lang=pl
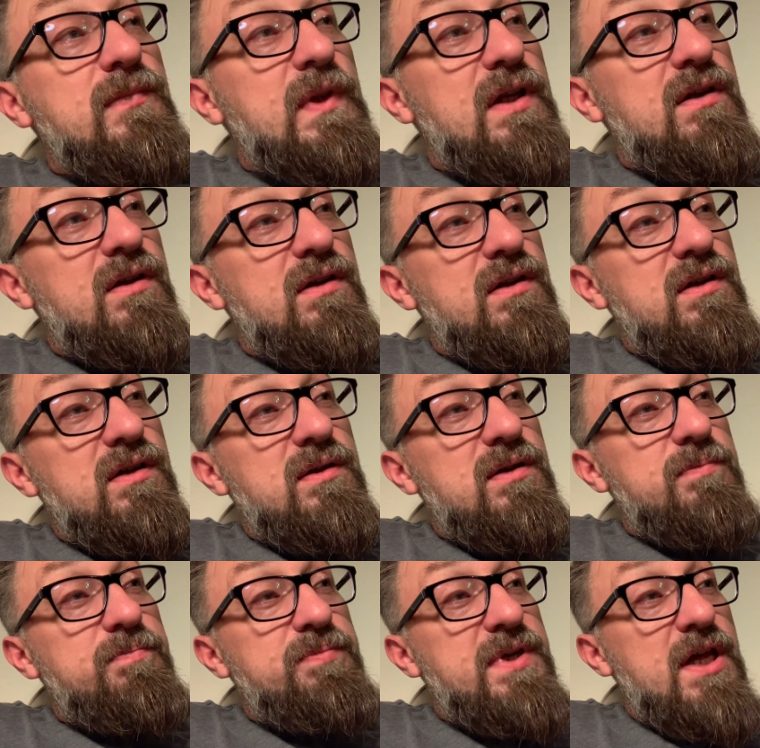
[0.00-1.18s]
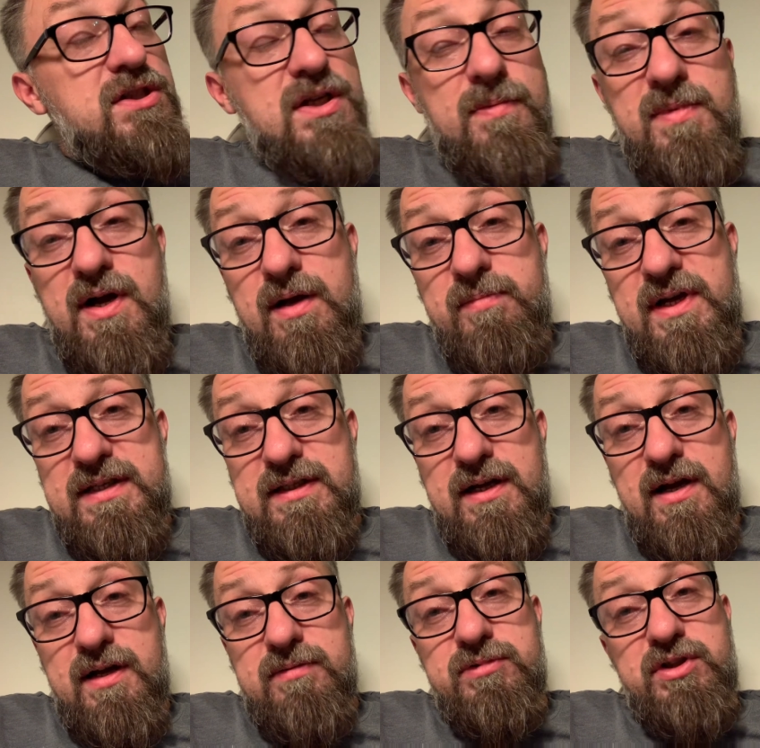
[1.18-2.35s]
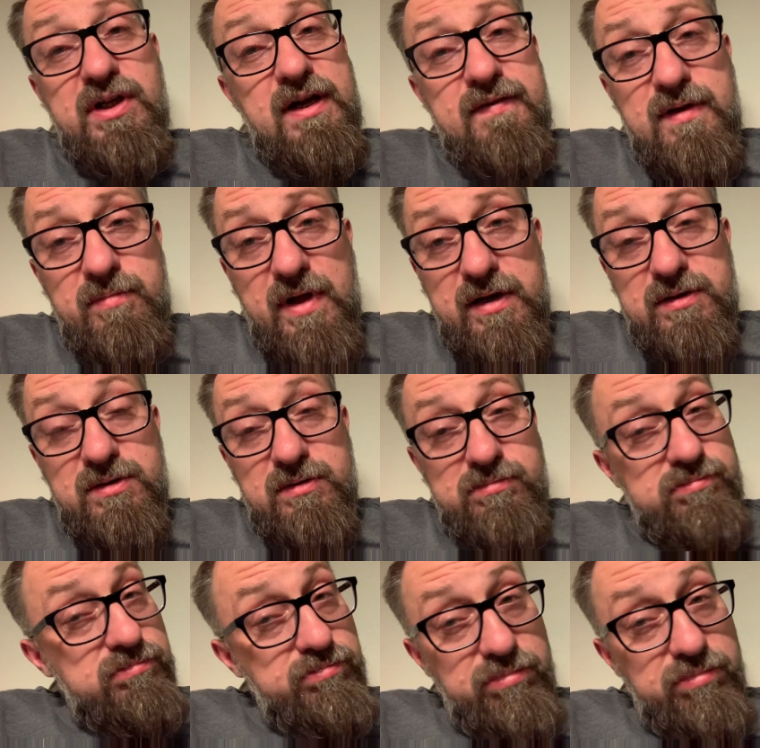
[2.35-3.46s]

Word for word: E, pierwsza machabejska, ciekawa bardzo,